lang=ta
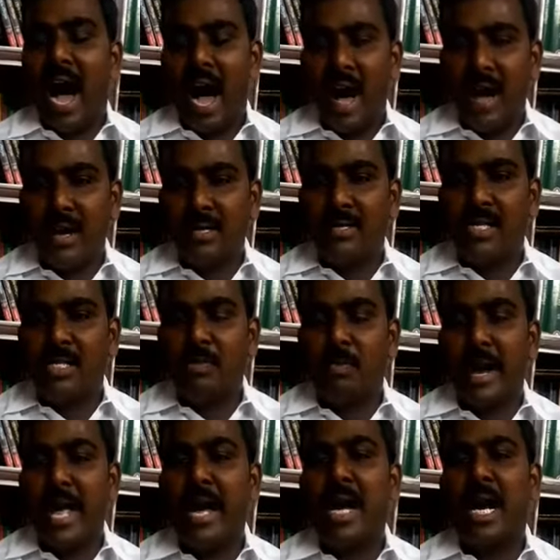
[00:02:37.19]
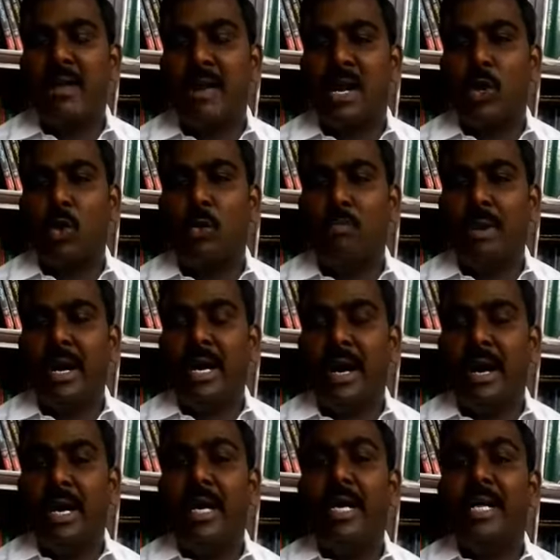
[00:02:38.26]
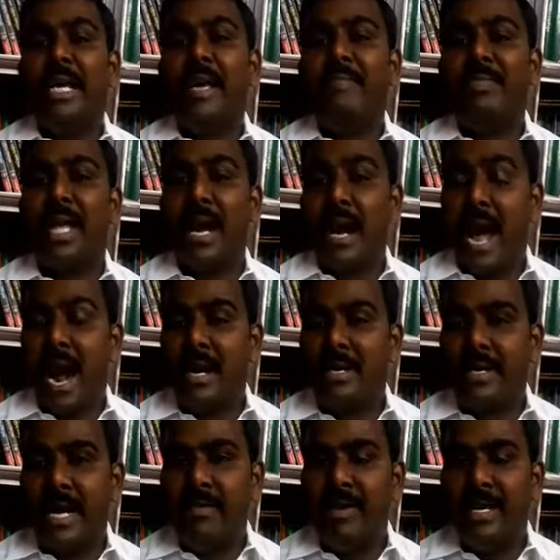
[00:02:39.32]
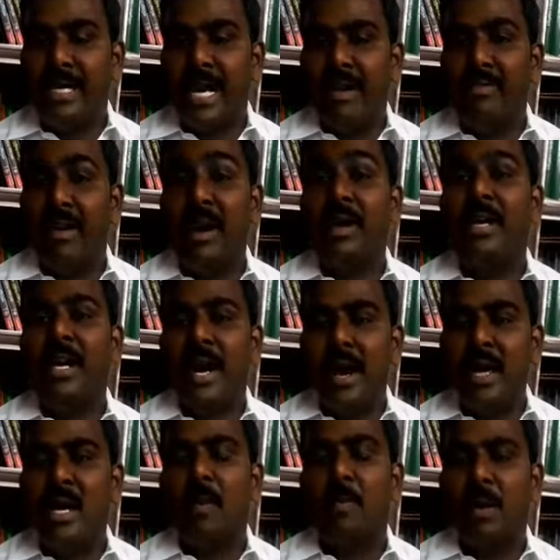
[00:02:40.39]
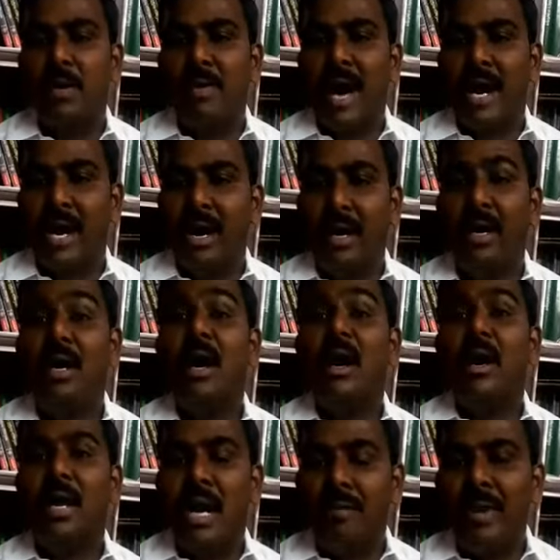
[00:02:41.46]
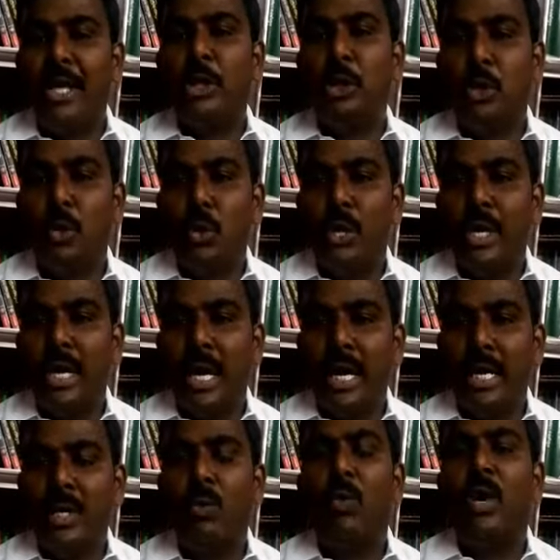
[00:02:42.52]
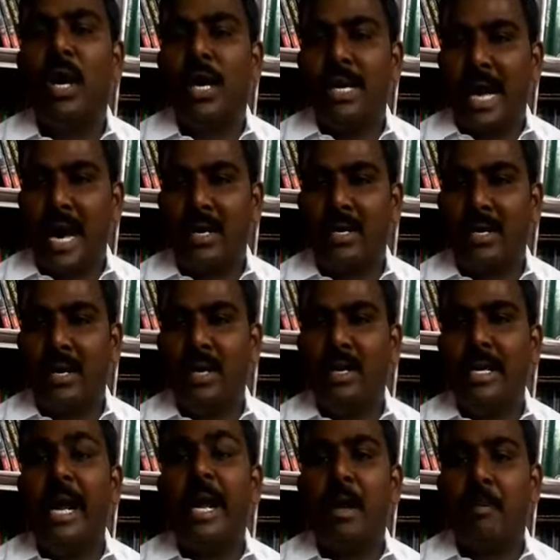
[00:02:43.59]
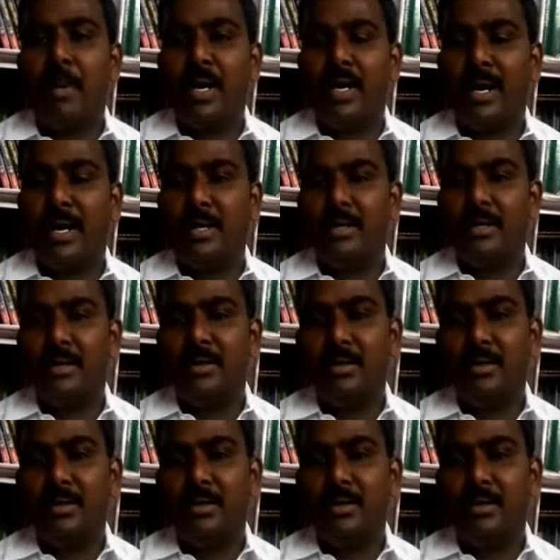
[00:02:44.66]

ஆர் எஸ் எஸ் பயங்கரவாத கும்பல்கள் இந்த நாட்டை விட்டே விரட்டி அடிக்கப்படுவார்கள் கவனித்துக் கொள்ளுங்கள் உங்கள் நாட்கள் எண்ணப்படுகிறது